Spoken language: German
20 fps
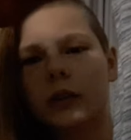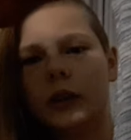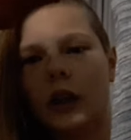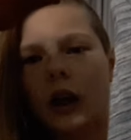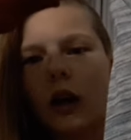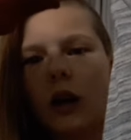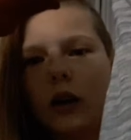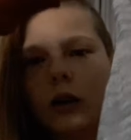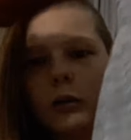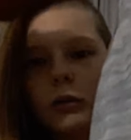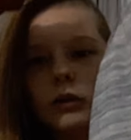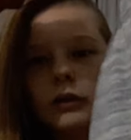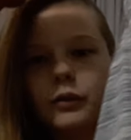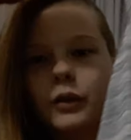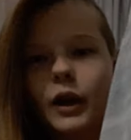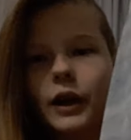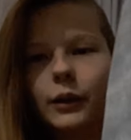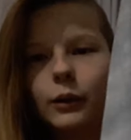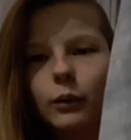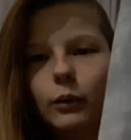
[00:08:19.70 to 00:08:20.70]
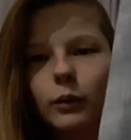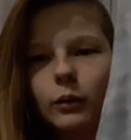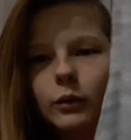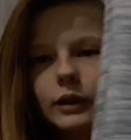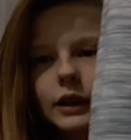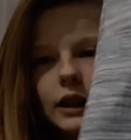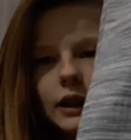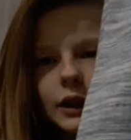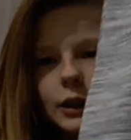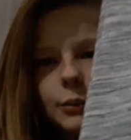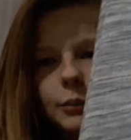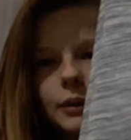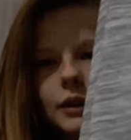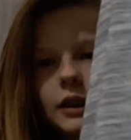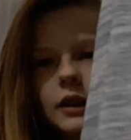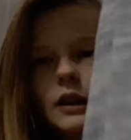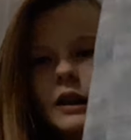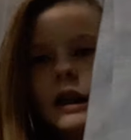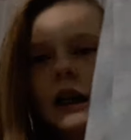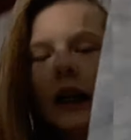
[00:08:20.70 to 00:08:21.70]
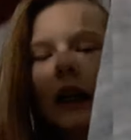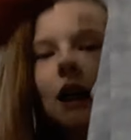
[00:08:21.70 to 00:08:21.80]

Ja, und für 1 Euro dachte ich mir,